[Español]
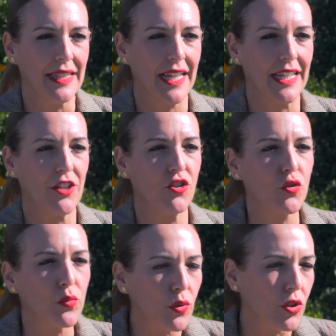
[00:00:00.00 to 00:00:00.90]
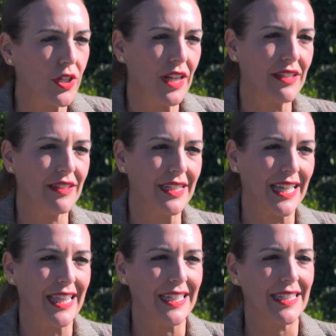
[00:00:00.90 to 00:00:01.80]
de aquellos burócratas
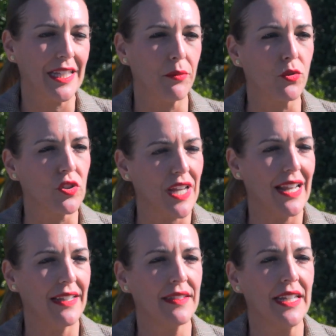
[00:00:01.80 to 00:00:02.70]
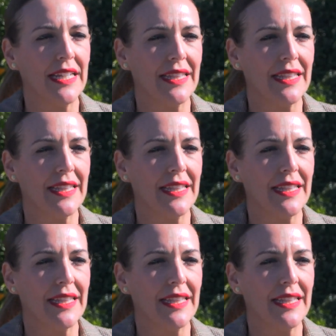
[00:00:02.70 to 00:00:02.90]
que desde Bruselas